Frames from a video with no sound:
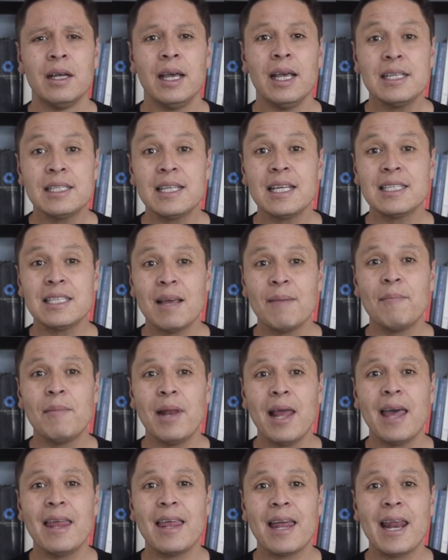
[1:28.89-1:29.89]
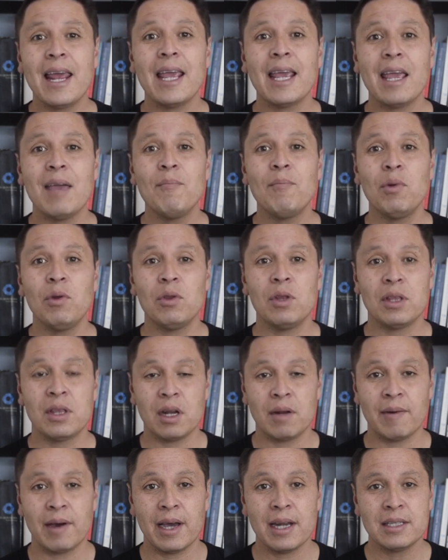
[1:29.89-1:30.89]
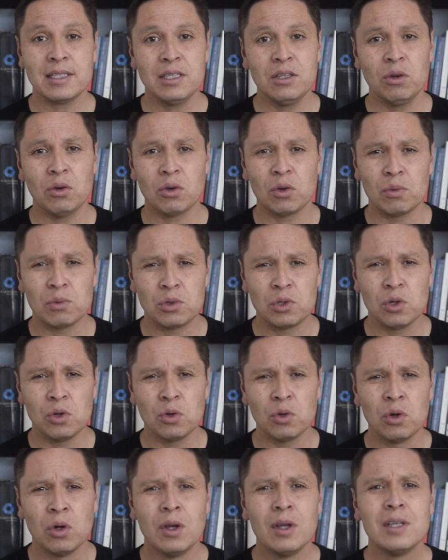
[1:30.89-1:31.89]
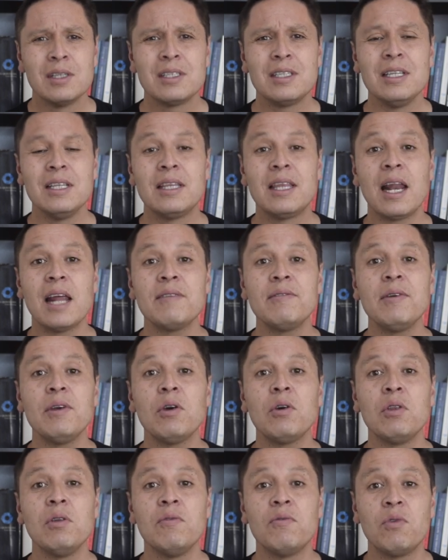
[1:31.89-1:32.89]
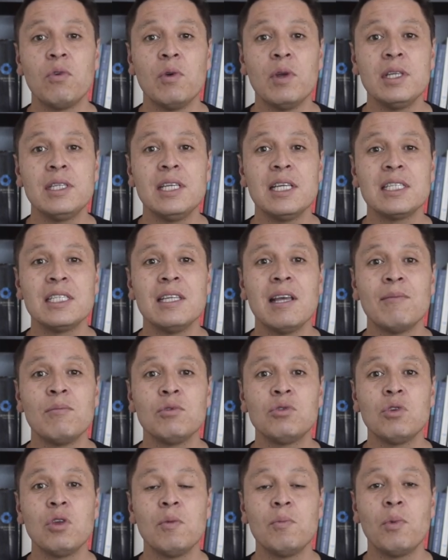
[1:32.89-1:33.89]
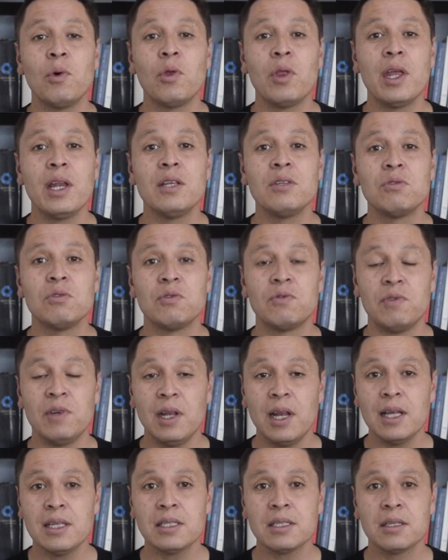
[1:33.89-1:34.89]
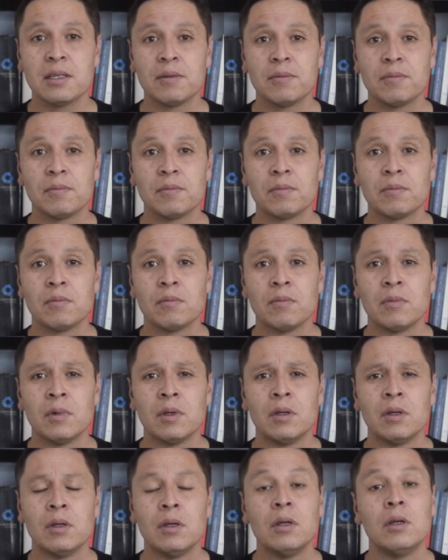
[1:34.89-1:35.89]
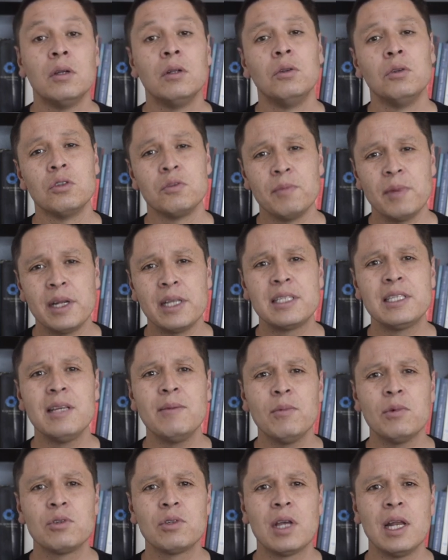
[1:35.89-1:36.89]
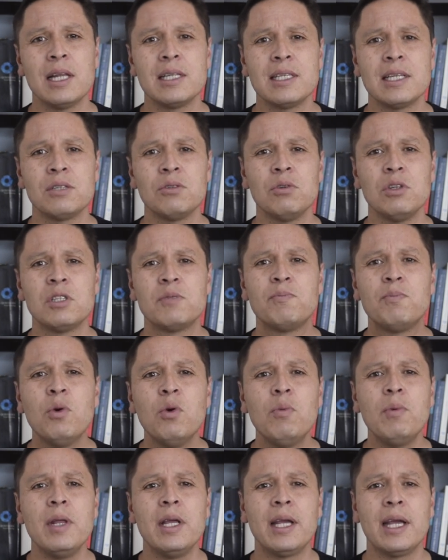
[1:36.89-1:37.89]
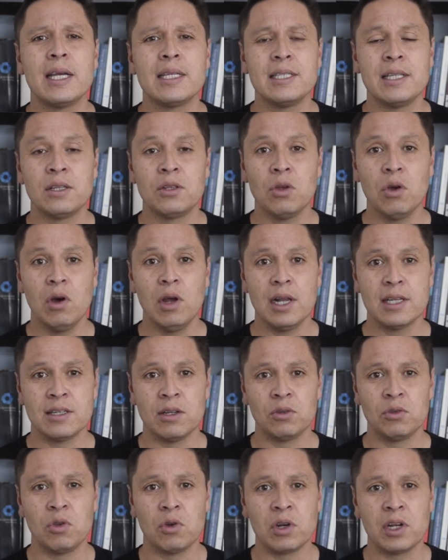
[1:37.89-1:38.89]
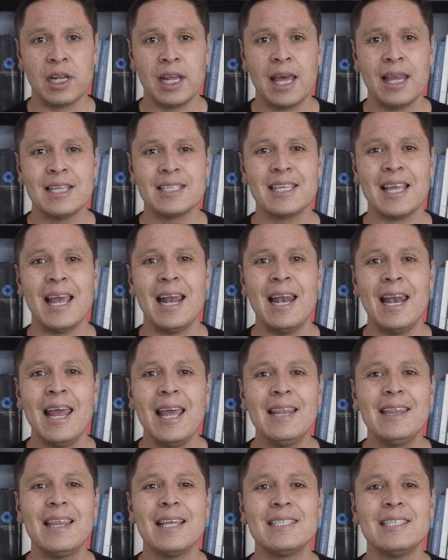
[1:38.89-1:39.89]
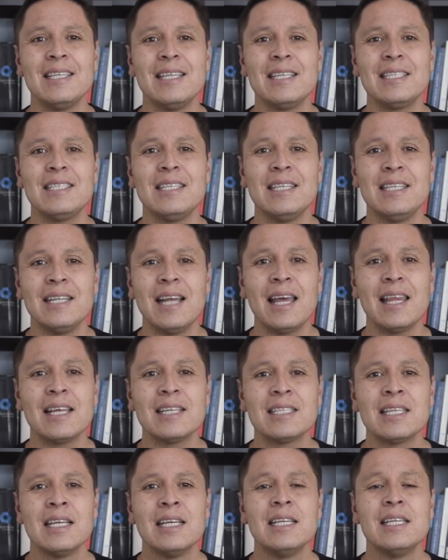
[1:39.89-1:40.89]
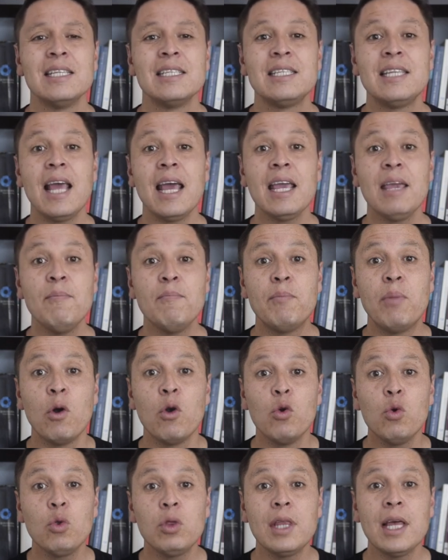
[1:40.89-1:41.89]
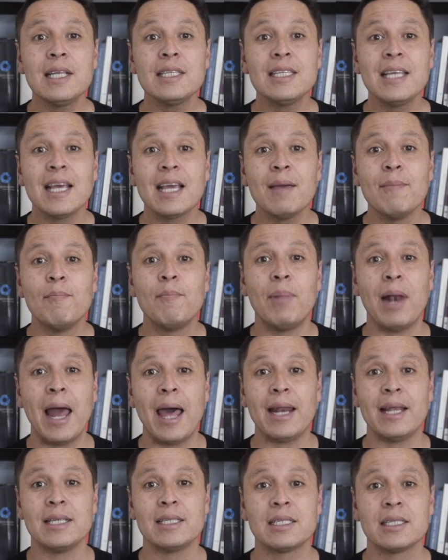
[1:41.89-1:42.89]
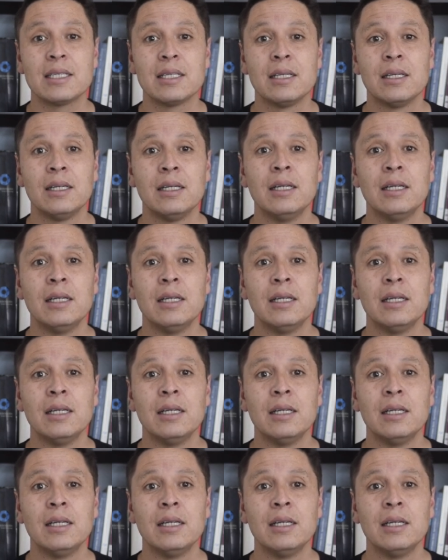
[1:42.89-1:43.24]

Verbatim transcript: Esta asamblea dará ejemplo de trabajar sin corrupción, sin tráfico de influencias ni abuso de poder en sus filas. Nos merecemos que las acciones públicas de todas las autoridades electas y designadas sean impolutas y ejemplares,